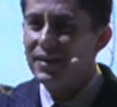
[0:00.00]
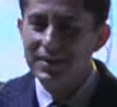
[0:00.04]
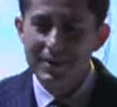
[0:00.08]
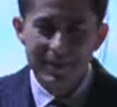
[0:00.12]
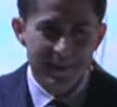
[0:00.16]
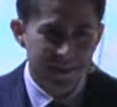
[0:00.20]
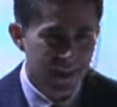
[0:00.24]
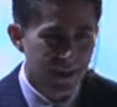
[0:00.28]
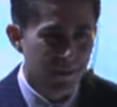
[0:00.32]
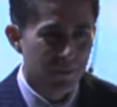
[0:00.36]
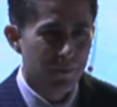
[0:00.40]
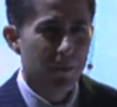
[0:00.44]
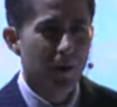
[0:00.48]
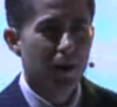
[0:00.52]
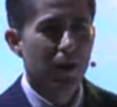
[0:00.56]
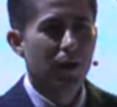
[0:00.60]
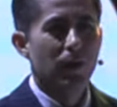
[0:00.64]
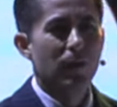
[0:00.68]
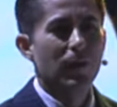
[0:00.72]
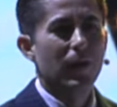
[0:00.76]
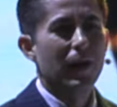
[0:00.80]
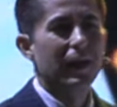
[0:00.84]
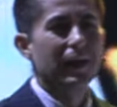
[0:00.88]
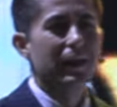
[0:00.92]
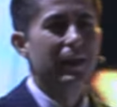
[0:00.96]
siempre lo
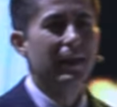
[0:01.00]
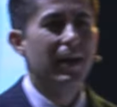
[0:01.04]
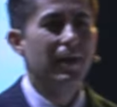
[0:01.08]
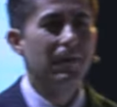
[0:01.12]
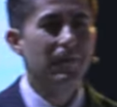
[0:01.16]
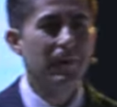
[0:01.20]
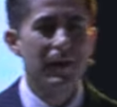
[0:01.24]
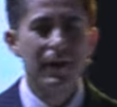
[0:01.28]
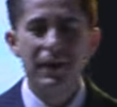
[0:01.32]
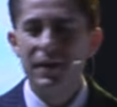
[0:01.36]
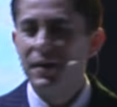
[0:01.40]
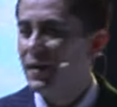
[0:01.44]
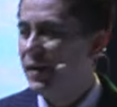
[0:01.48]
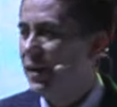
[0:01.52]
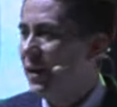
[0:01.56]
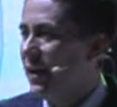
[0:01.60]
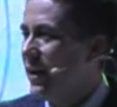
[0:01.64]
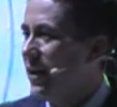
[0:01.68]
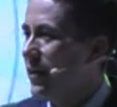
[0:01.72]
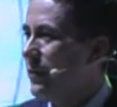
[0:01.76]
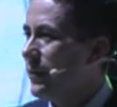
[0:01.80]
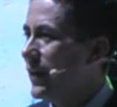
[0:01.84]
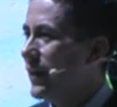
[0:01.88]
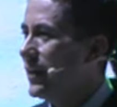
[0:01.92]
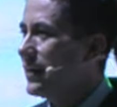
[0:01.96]
validaban
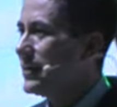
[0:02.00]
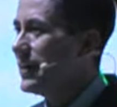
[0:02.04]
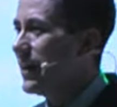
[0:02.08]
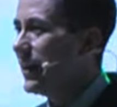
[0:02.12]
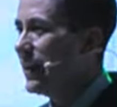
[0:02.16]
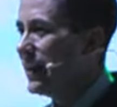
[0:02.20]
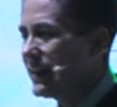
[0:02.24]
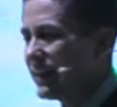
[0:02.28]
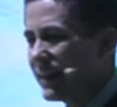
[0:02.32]
y me decían es